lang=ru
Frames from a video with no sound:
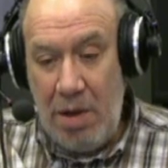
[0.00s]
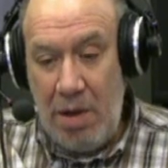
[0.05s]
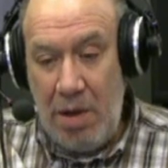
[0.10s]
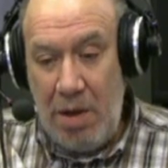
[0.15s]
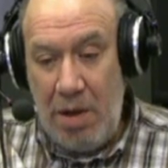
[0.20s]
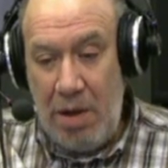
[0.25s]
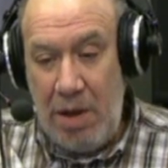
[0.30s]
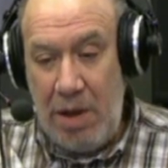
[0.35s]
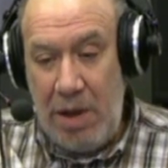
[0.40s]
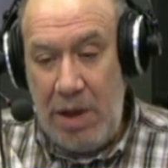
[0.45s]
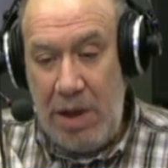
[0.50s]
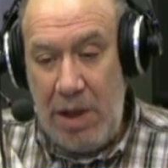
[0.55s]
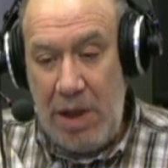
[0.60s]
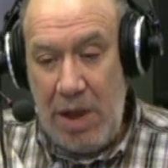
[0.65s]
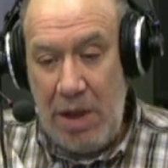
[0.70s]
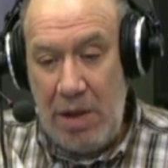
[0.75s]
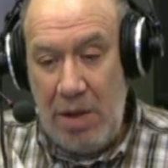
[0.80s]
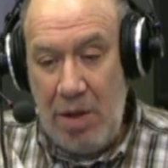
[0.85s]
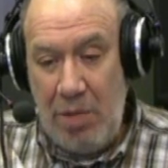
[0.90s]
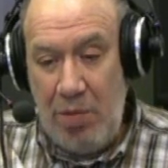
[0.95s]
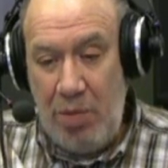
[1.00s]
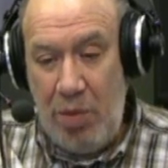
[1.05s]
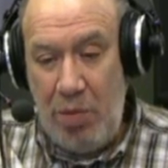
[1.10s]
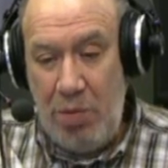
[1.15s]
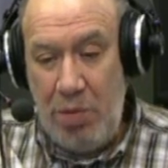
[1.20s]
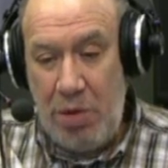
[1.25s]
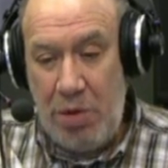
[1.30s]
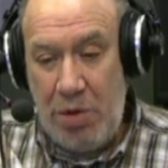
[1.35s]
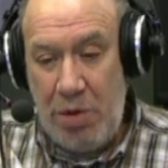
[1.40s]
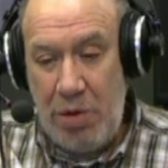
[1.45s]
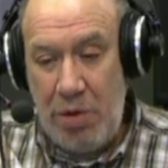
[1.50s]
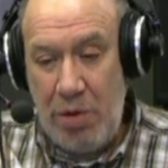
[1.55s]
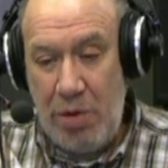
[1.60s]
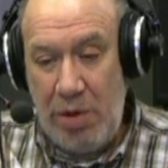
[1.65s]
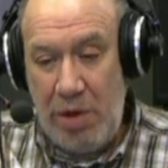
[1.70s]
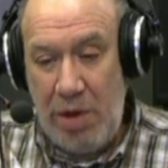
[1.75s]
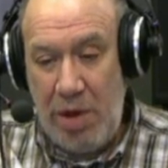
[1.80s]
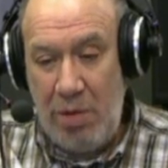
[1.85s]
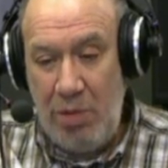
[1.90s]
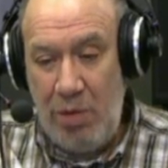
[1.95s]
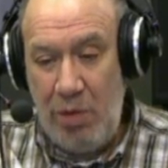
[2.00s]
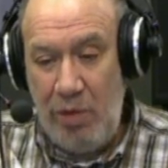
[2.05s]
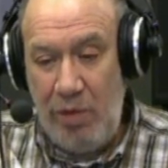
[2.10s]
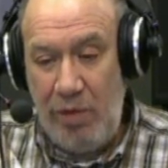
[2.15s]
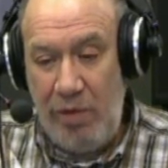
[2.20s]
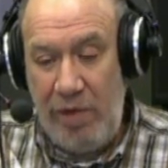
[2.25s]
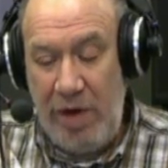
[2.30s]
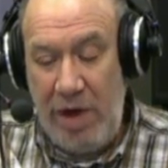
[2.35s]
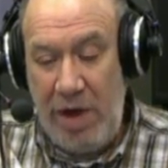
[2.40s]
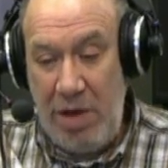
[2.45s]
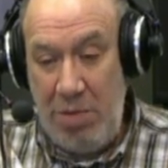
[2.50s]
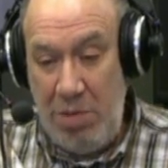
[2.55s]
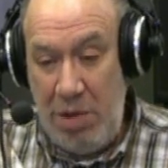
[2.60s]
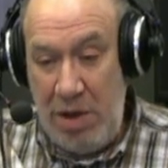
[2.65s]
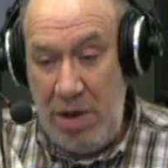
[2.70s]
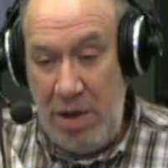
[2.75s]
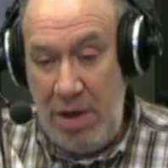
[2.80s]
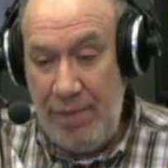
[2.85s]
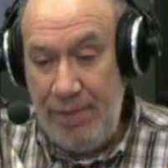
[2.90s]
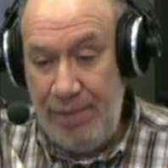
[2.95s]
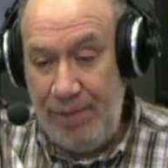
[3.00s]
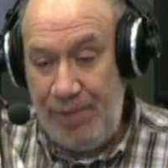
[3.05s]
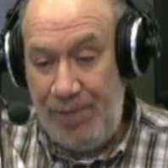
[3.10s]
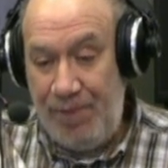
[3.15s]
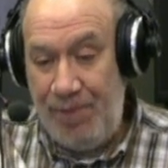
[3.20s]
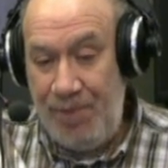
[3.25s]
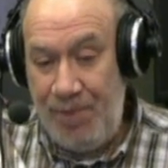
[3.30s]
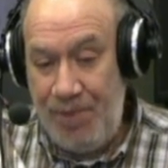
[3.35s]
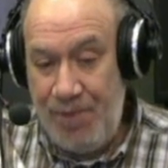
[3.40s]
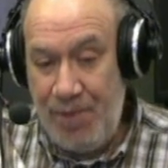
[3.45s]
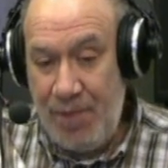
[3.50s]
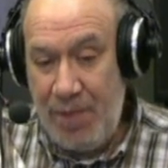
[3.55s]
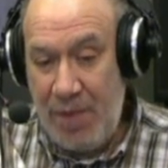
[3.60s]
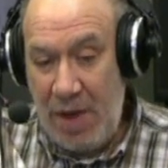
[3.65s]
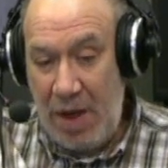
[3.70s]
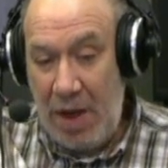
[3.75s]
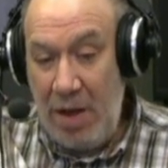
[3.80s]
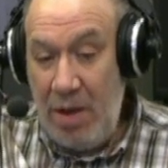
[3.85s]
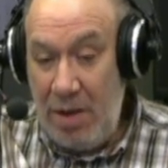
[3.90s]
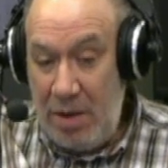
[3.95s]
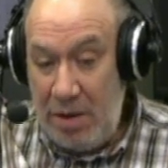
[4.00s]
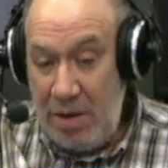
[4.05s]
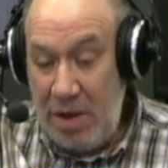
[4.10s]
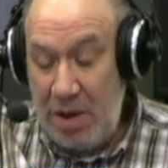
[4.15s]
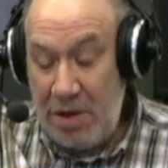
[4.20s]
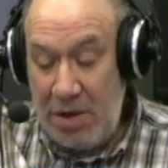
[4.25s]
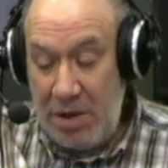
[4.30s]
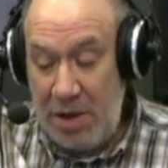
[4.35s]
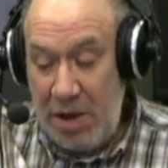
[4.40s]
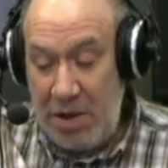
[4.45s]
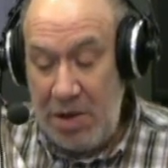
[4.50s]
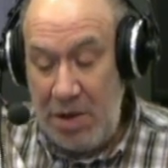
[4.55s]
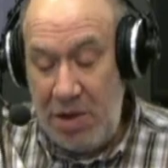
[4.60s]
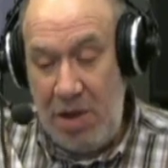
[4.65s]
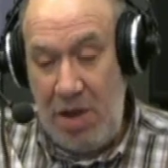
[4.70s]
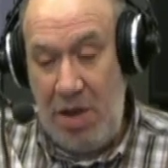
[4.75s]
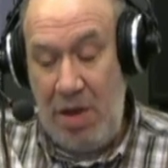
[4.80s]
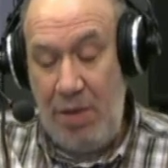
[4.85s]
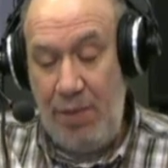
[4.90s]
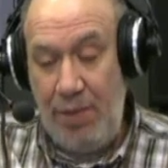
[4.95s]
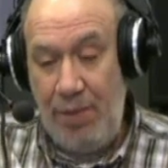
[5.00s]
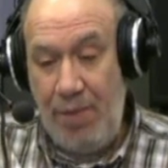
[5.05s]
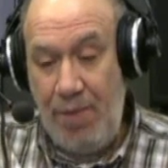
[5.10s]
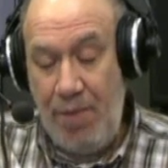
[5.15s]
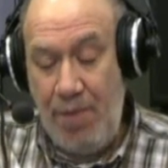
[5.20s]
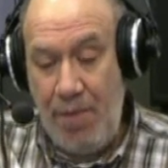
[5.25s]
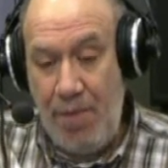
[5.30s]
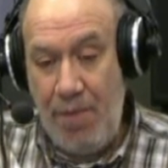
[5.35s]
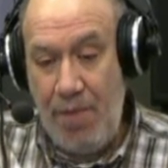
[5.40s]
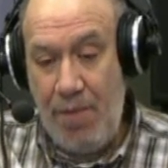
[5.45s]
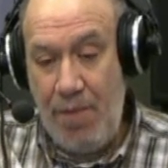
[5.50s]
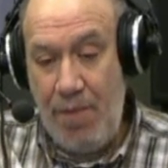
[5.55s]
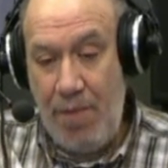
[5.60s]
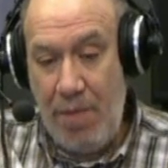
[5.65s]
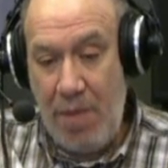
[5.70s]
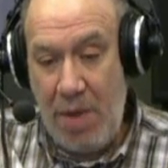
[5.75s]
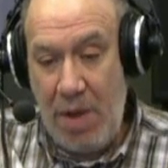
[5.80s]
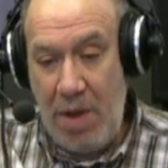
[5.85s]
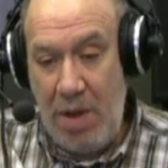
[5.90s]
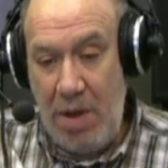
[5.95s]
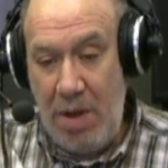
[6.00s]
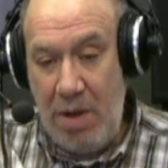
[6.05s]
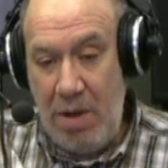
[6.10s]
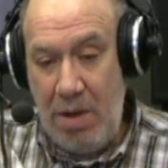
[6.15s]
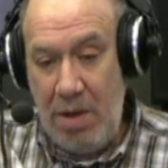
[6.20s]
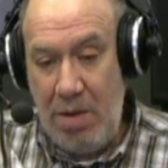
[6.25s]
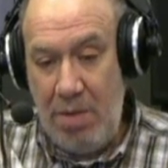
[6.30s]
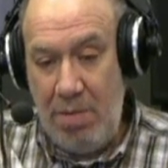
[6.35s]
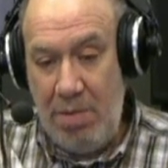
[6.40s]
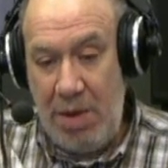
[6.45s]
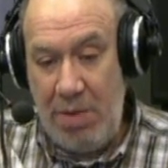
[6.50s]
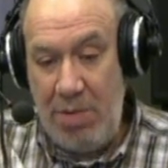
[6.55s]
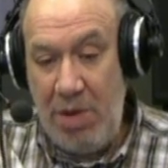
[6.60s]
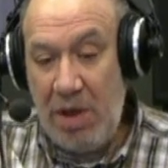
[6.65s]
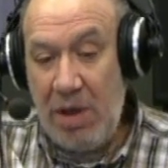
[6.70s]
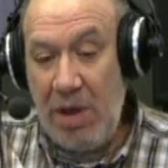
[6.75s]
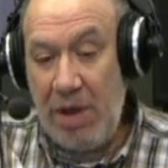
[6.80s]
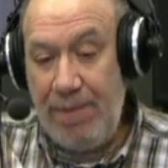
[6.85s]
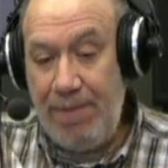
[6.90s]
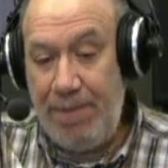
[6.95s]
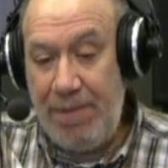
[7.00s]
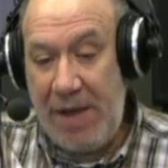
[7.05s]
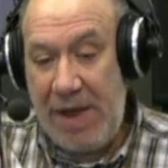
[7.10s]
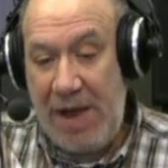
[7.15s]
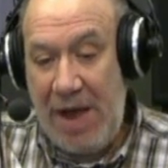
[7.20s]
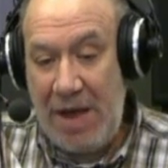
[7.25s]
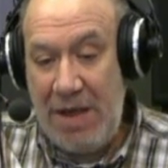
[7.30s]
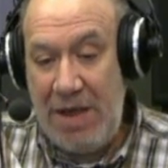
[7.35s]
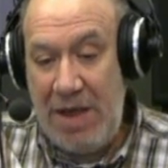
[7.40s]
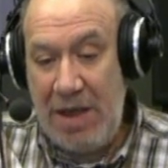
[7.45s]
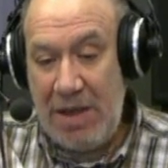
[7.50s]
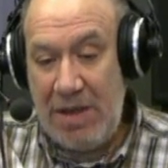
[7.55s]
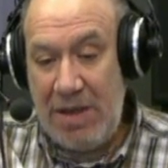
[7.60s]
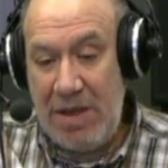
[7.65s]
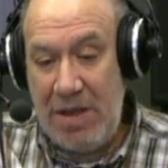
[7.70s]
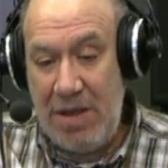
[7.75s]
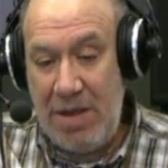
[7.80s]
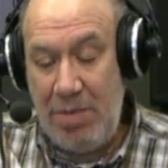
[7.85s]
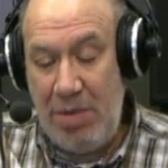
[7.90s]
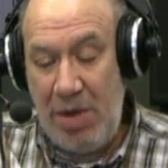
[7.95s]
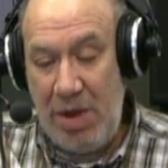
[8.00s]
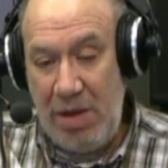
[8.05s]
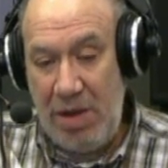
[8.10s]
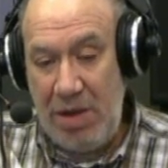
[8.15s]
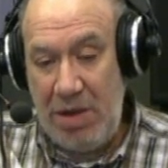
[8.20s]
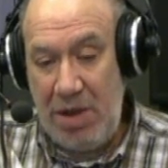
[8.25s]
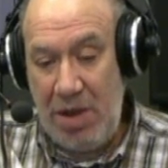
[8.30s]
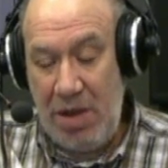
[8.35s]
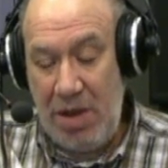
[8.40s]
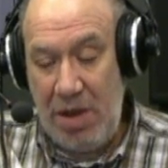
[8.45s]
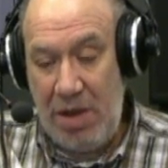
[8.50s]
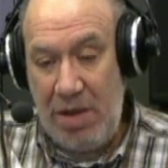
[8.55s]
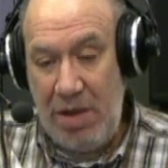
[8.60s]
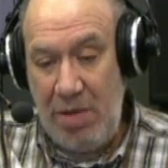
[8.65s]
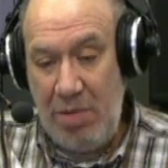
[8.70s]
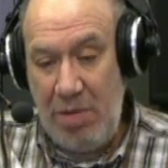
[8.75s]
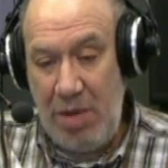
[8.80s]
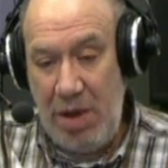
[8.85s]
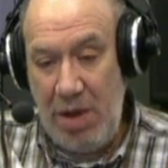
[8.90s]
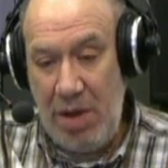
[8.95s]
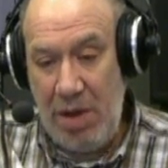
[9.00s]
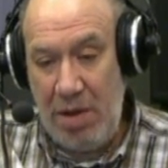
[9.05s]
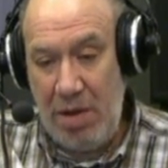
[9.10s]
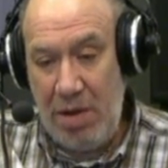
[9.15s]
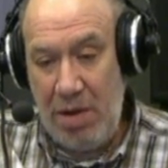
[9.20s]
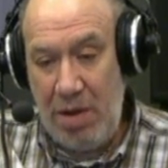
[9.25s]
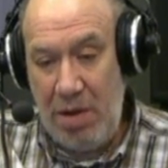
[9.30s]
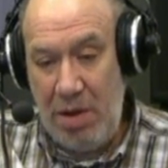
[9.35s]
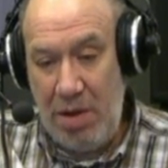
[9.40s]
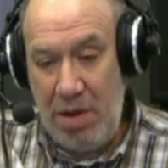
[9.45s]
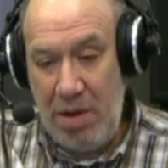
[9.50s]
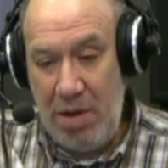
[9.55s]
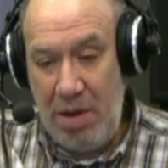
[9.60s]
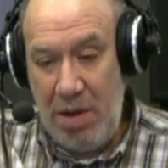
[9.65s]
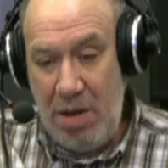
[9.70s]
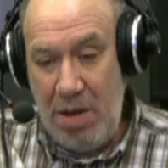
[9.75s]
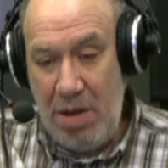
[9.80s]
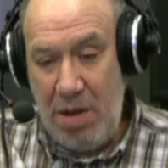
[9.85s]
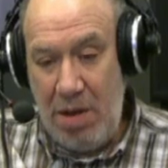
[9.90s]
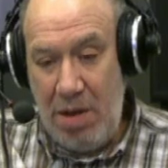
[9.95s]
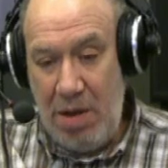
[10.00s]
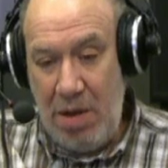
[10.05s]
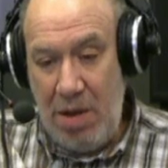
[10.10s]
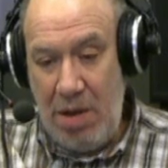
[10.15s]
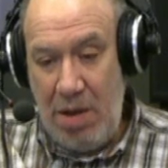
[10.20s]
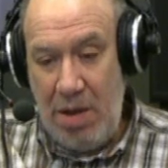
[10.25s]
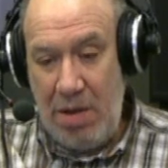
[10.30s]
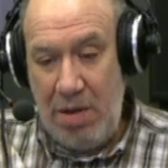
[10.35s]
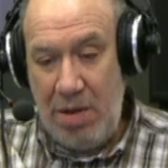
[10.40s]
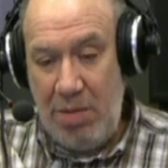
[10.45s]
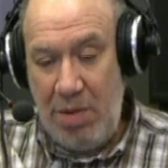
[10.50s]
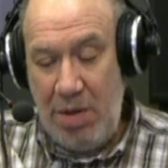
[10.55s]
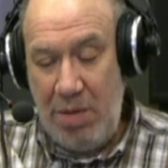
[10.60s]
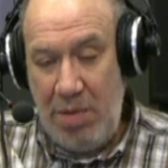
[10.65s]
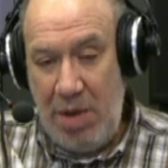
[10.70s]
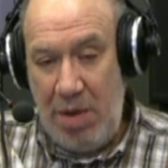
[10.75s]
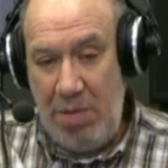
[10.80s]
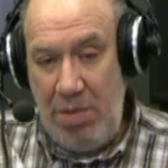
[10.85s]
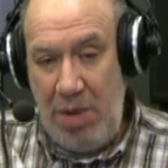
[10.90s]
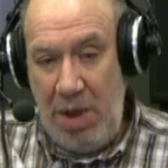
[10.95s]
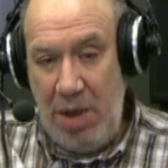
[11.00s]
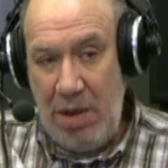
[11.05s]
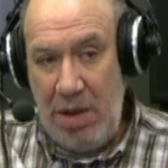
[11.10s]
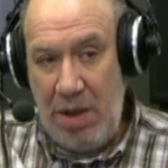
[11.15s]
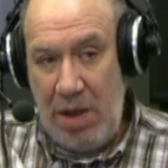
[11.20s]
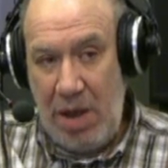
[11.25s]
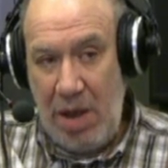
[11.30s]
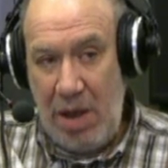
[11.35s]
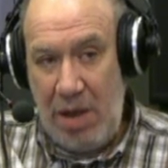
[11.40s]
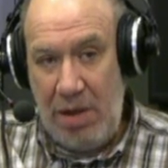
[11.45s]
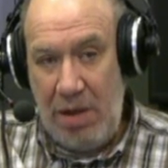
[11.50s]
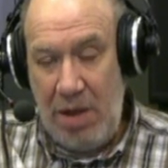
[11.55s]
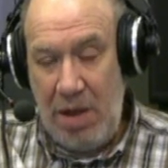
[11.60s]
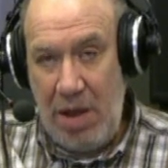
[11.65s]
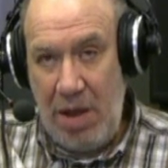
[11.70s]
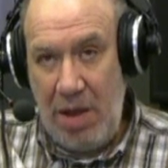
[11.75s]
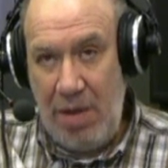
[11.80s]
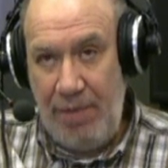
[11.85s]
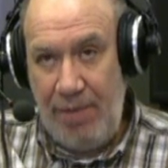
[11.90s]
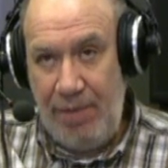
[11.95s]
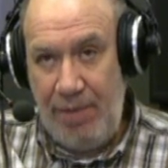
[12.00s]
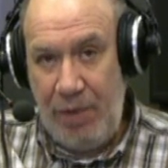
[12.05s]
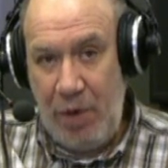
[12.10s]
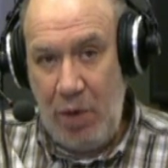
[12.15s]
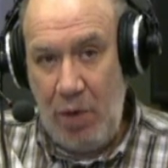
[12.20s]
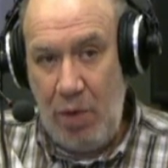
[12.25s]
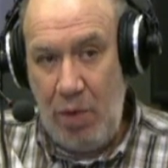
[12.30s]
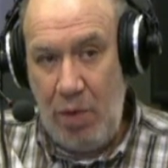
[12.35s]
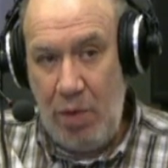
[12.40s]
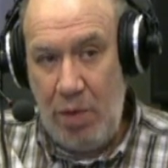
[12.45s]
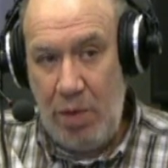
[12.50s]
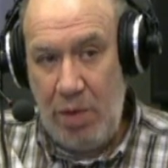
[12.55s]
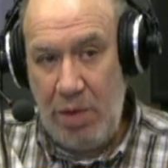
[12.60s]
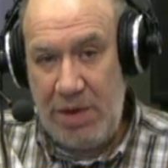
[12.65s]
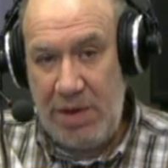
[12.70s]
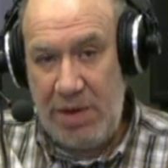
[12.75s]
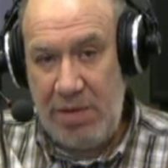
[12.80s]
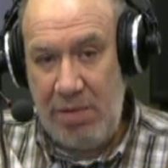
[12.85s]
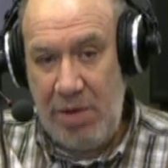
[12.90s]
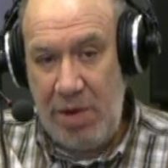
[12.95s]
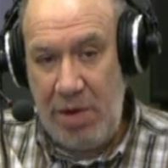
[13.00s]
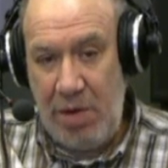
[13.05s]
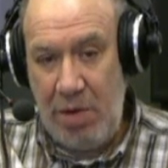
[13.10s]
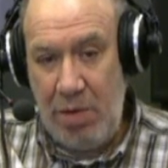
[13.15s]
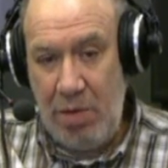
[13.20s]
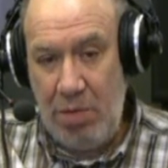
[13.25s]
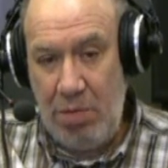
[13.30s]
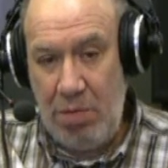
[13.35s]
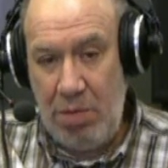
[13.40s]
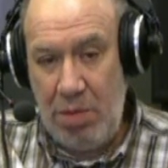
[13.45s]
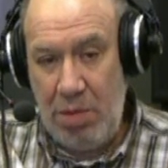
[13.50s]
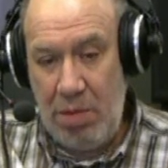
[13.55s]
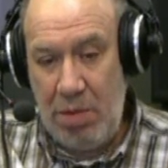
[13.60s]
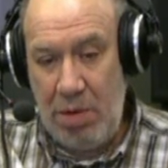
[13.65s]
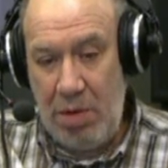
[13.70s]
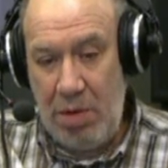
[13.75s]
Э, я напомню, что к тому времени, даже точнее, примерно конец сентября, начало октября, это был момент, когда о своем